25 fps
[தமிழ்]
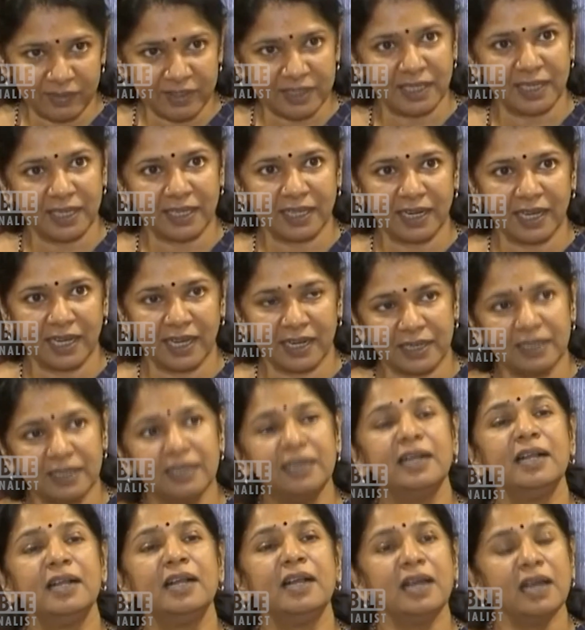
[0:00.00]

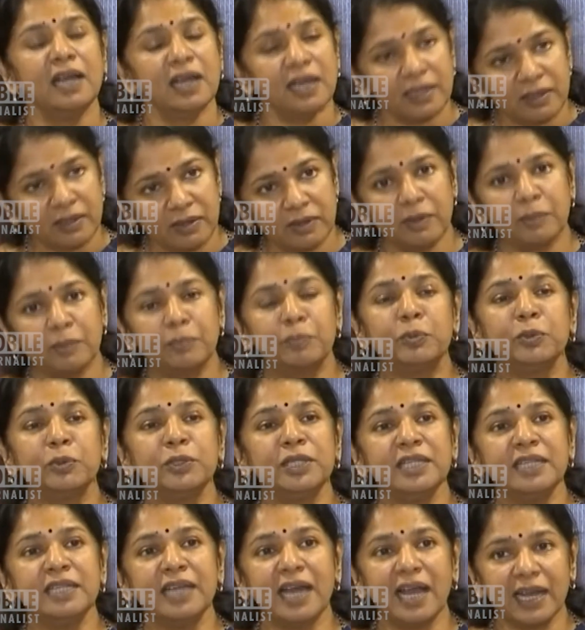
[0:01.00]
அறிவித்திருக்கிறார்கள்
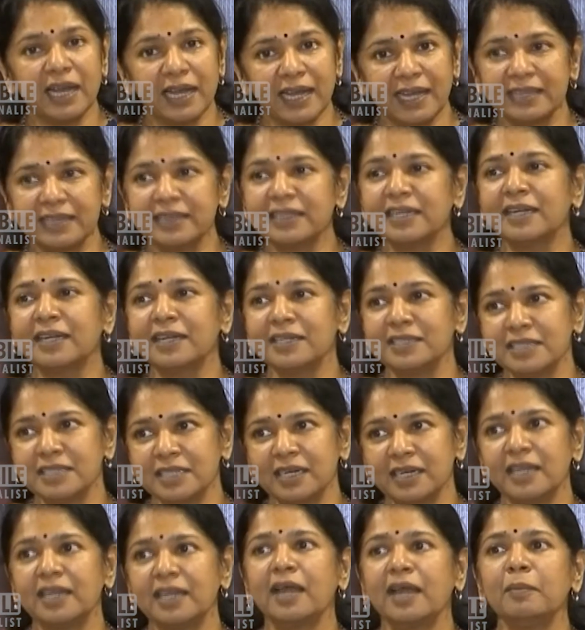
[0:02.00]
புதிதாக எந்த
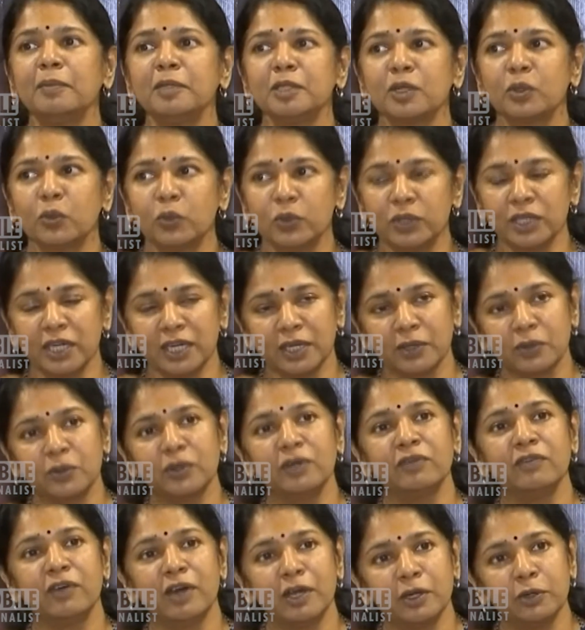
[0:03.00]
கட்சிகள் எல்லாம் இந்த
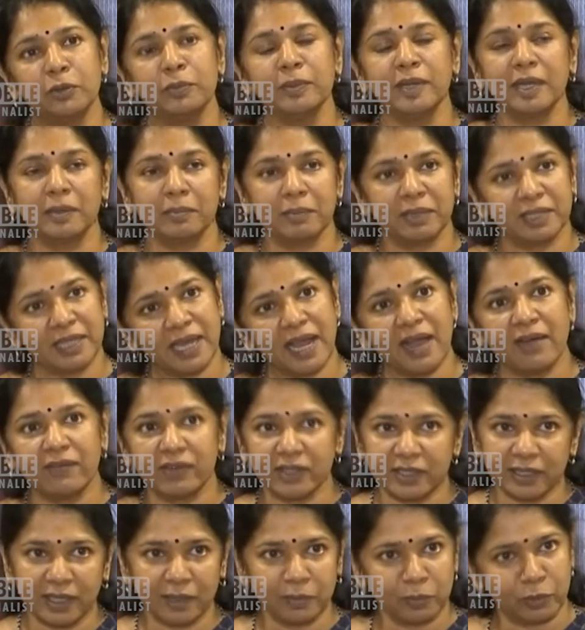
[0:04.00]
கூட்டணிக்குள் வரும் என்பதை
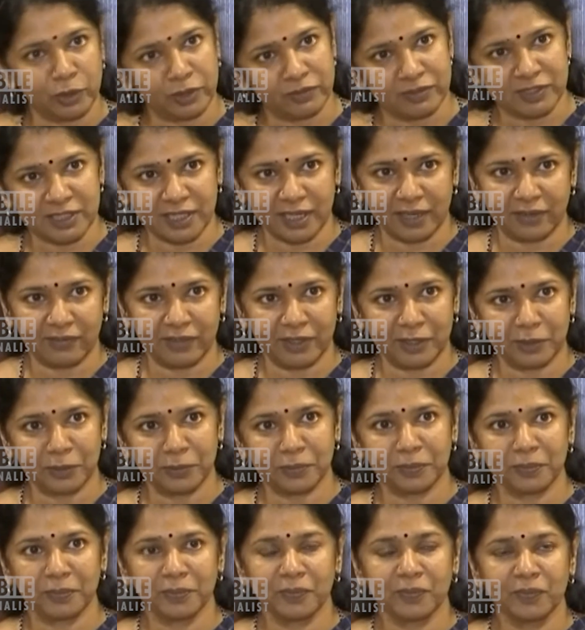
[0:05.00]
அவர்தான் முடிவு செய்ய
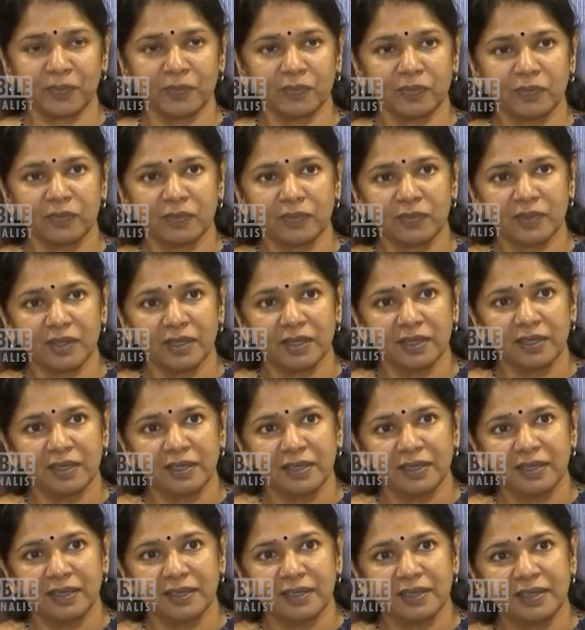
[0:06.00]
வேண்டும்
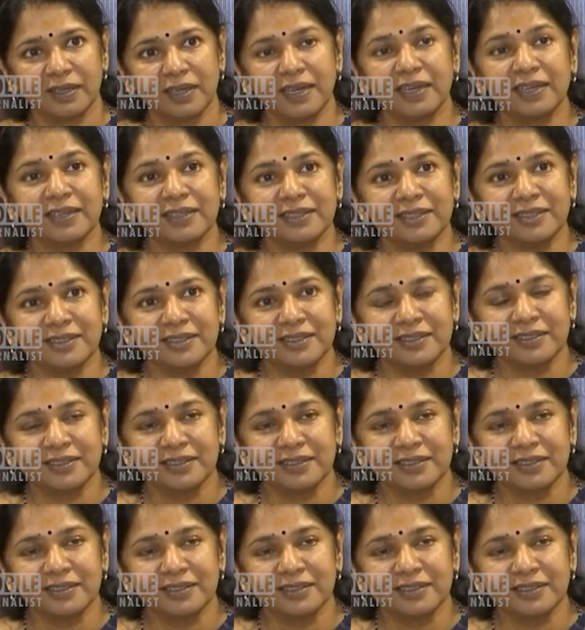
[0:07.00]
என்னங்க